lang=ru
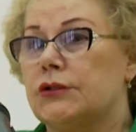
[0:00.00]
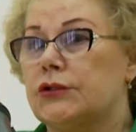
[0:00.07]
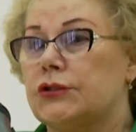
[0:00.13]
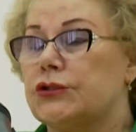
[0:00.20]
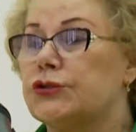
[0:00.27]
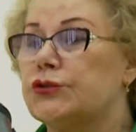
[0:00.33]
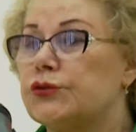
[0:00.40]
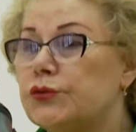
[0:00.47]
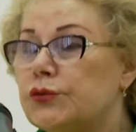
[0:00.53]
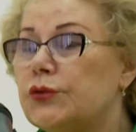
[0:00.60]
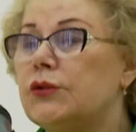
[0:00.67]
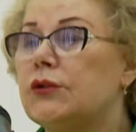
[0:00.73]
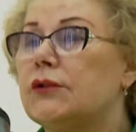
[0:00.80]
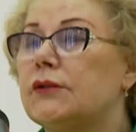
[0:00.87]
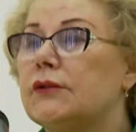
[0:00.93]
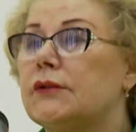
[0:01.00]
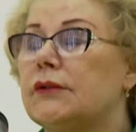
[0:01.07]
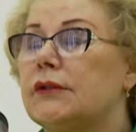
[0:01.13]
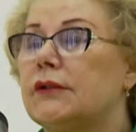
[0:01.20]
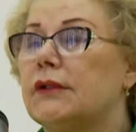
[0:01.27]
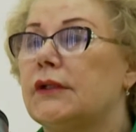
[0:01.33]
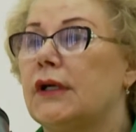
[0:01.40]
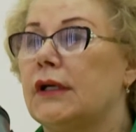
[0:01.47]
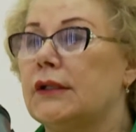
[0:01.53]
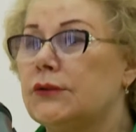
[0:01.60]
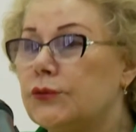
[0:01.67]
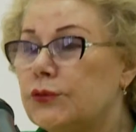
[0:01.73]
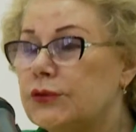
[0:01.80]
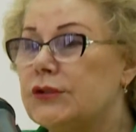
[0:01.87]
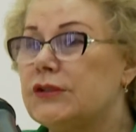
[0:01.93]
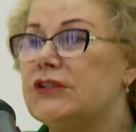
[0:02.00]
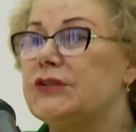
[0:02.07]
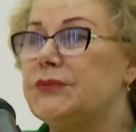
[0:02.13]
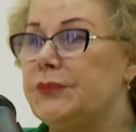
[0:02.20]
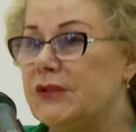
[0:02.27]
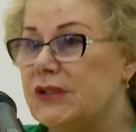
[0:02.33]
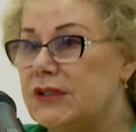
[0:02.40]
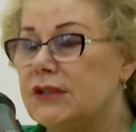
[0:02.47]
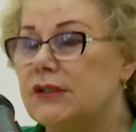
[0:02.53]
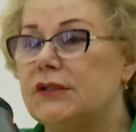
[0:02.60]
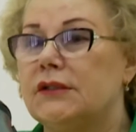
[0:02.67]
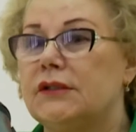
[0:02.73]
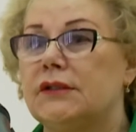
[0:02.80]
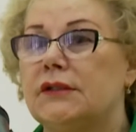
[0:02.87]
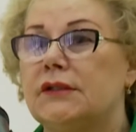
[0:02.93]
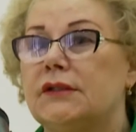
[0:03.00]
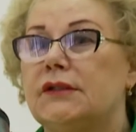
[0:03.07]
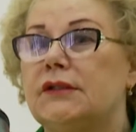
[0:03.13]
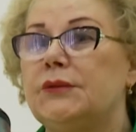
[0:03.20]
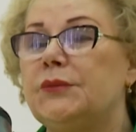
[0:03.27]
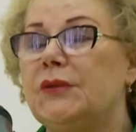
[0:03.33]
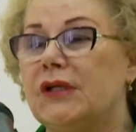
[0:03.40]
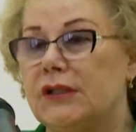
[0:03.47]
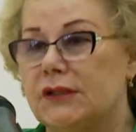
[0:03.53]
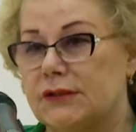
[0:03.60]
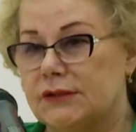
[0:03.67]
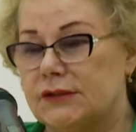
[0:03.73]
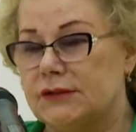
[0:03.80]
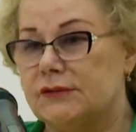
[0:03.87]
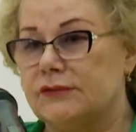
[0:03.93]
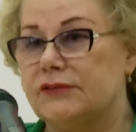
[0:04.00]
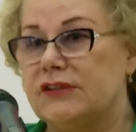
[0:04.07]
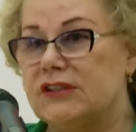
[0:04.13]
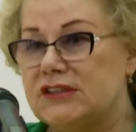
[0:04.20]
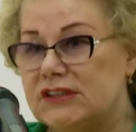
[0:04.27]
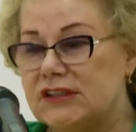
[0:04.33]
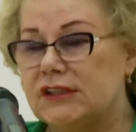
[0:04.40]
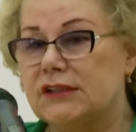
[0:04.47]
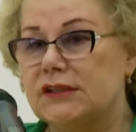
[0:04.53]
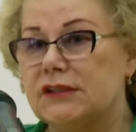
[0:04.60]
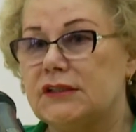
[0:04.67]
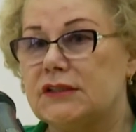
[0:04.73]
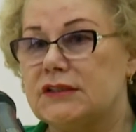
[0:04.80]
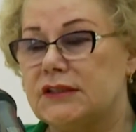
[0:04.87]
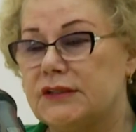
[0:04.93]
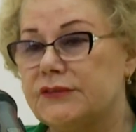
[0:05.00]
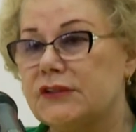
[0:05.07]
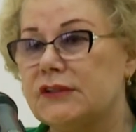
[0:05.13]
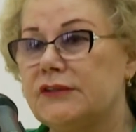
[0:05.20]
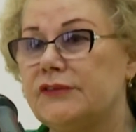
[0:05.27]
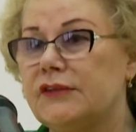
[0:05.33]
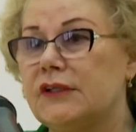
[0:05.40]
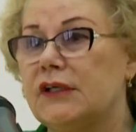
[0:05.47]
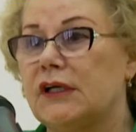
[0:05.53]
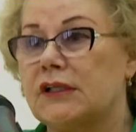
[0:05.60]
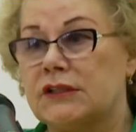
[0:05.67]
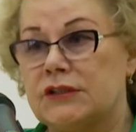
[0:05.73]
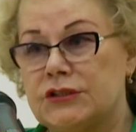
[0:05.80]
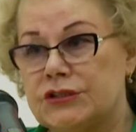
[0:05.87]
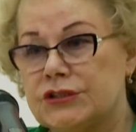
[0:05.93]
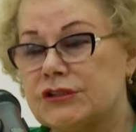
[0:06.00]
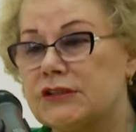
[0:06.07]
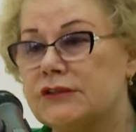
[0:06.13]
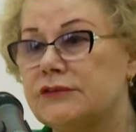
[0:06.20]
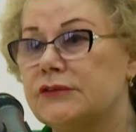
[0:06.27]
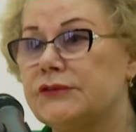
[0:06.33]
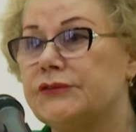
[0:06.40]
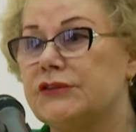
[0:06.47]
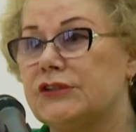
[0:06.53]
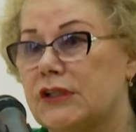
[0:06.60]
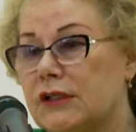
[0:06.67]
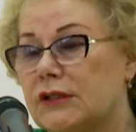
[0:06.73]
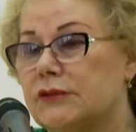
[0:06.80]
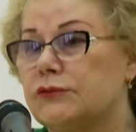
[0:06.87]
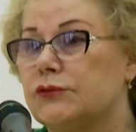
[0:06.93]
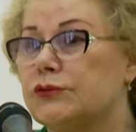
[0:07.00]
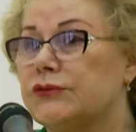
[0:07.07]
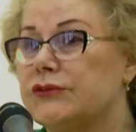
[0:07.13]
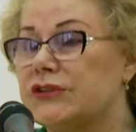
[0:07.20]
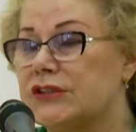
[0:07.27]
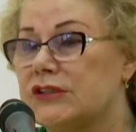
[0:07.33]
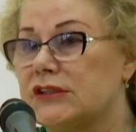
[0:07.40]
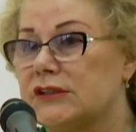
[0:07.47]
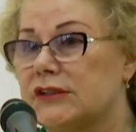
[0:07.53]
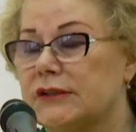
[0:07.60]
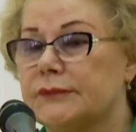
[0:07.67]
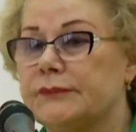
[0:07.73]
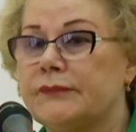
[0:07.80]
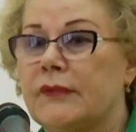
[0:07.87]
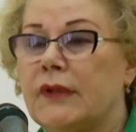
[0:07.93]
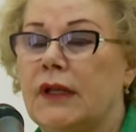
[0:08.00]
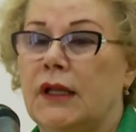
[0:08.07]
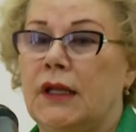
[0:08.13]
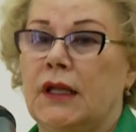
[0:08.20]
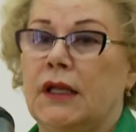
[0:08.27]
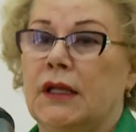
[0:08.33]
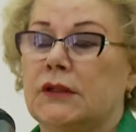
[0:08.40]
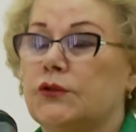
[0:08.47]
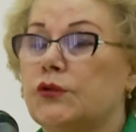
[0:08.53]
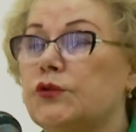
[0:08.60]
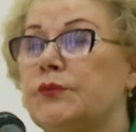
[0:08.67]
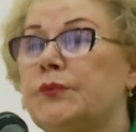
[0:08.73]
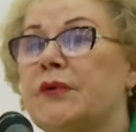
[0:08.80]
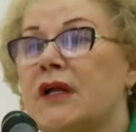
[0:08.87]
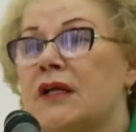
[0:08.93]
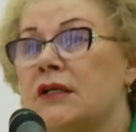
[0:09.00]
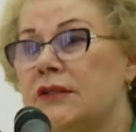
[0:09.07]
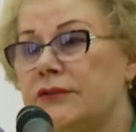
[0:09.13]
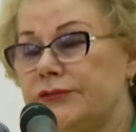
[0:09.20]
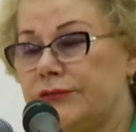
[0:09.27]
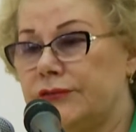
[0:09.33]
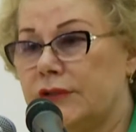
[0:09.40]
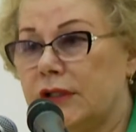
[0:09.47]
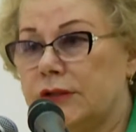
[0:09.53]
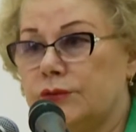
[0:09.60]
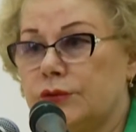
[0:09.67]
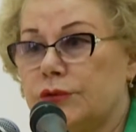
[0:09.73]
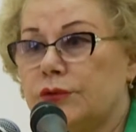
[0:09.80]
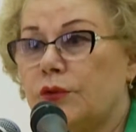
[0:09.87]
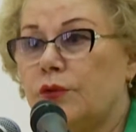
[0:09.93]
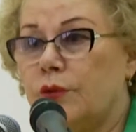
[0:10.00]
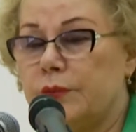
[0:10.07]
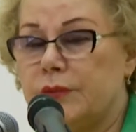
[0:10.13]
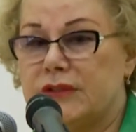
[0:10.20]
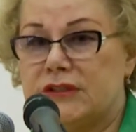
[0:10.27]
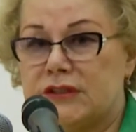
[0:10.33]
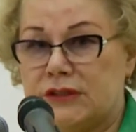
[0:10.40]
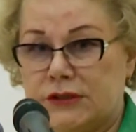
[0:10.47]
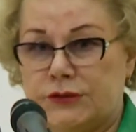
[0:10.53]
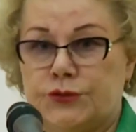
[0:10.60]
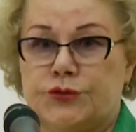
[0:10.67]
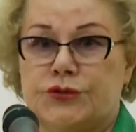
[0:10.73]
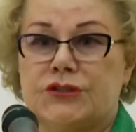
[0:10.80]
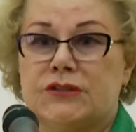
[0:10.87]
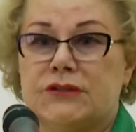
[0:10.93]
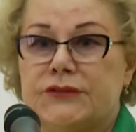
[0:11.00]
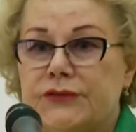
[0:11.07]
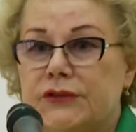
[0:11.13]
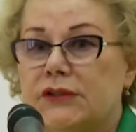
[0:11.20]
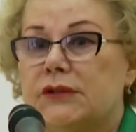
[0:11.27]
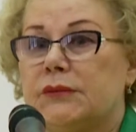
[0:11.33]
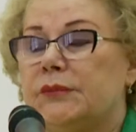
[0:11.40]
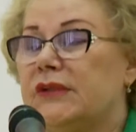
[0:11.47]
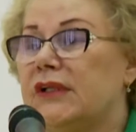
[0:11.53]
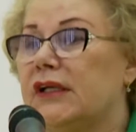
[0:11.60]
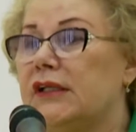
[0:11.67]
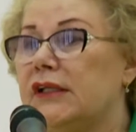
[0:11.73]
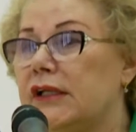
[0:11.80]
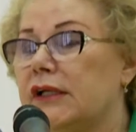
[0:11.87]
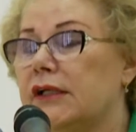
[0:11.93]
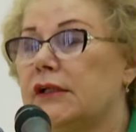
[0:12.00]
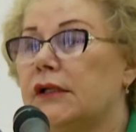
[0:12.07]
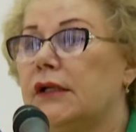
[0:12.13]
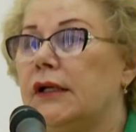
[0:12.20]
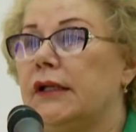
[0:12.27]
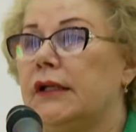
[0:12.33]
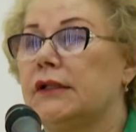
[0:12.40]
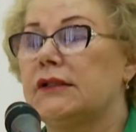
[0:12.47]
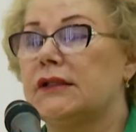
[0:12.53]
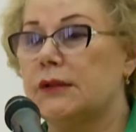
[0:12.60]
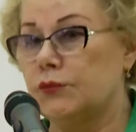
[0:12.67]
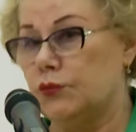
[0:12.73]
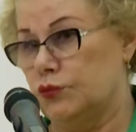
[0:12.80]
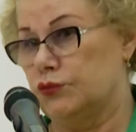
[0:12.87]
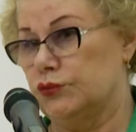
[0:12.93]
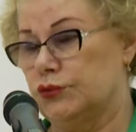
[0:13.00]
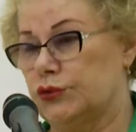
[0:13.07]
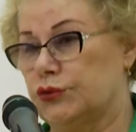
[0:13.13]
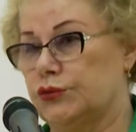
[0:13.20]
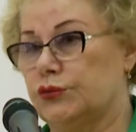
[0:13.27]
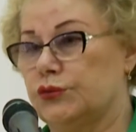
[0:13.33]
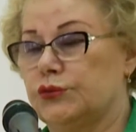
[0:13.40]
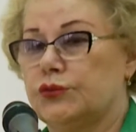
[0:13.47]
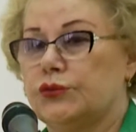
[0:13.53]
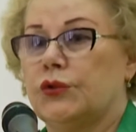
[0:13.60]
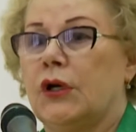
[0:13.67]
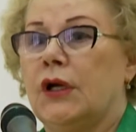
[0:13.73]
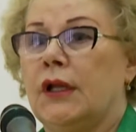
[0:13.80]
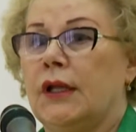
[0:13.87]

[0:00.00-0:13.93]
что оно теперь имеет в лице Северного Арктического федерального университета. Тот прорыв, который область осуществила благодаря тому, что